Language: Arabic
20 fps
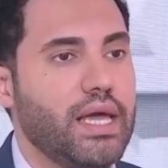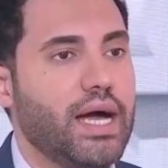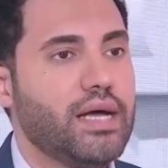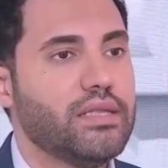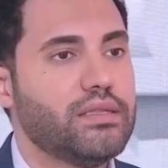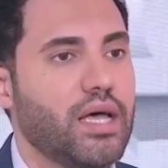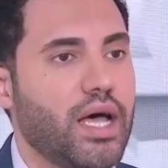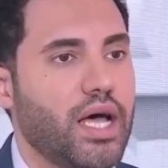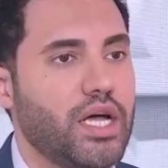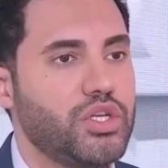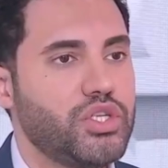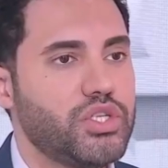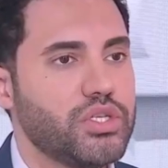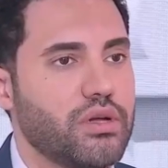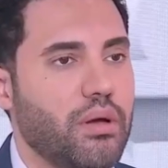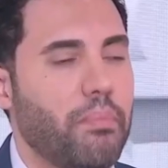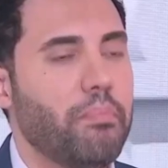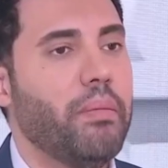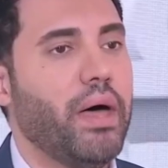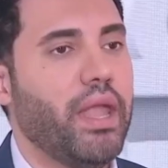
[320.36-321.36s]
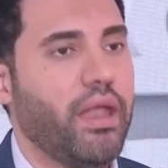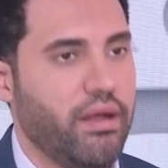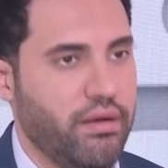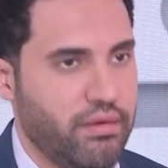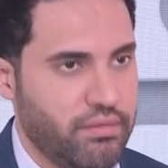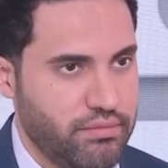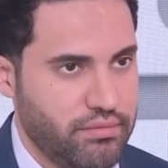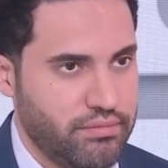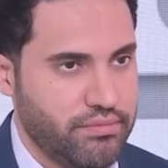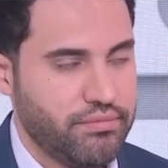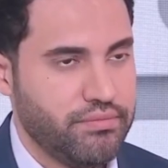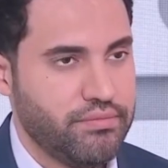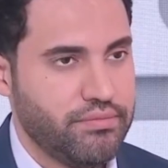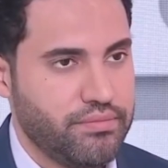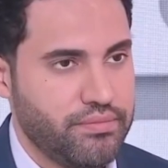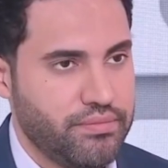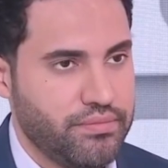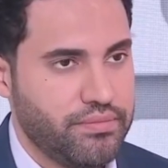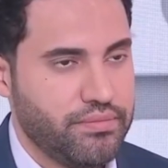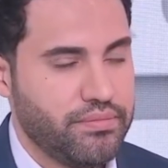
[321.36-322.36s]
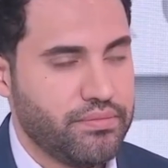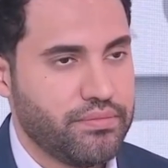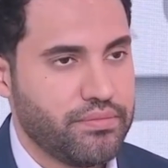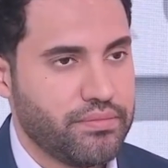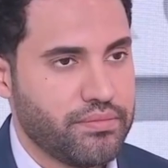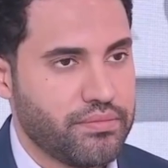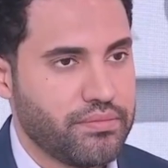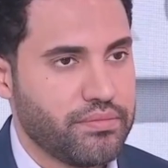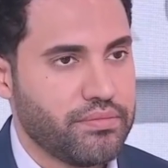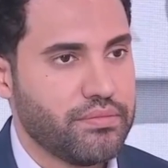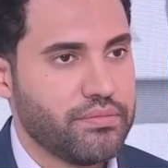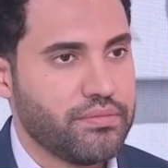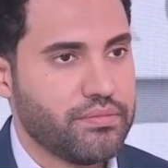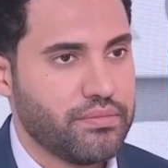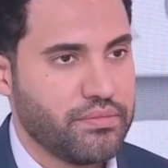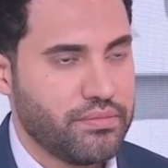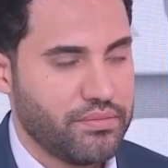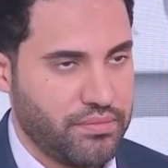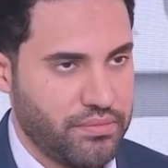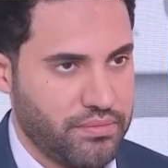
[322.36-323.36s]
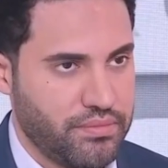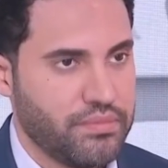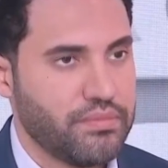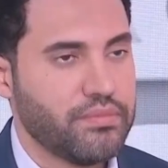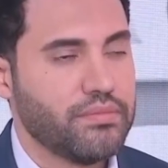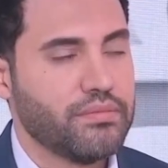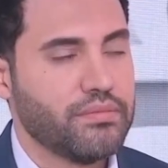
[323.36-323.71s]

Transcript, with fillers: يحتاج من؟ الجميع يحتاج